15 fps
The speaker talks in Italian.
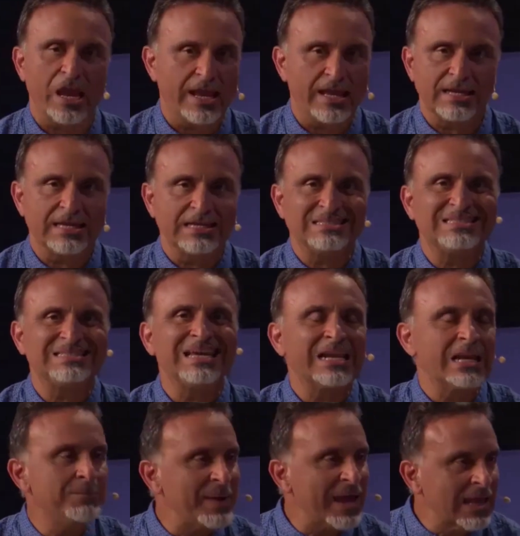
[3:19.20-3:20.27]
cioè, che, che si
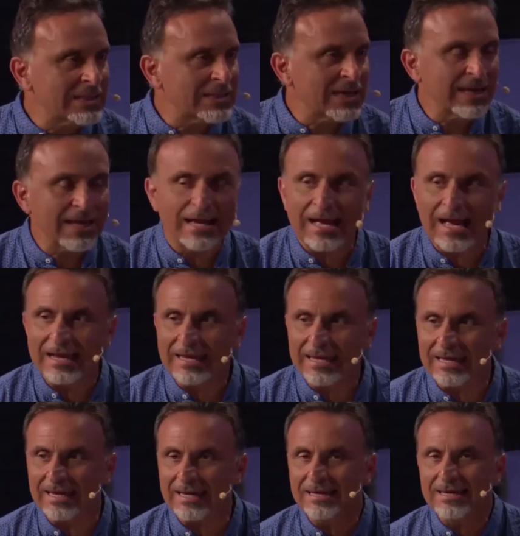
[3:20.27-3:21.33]
ripete
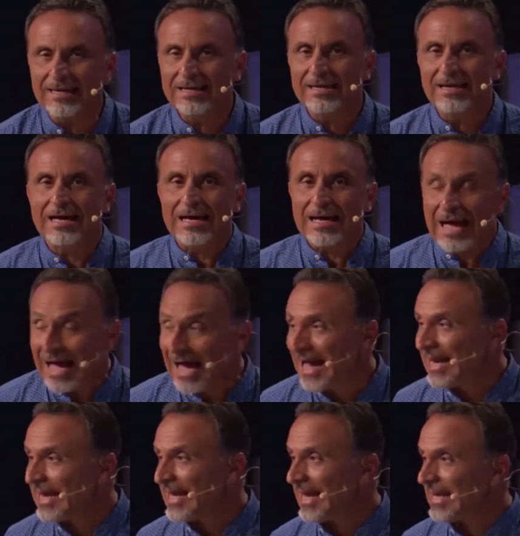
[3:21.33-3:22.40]
anche,
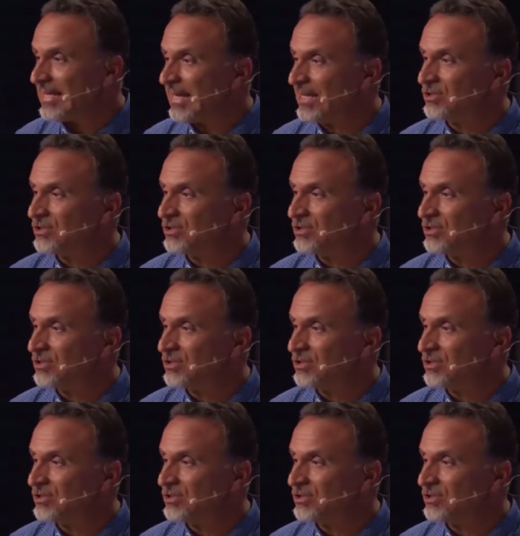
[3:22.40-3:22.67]
anche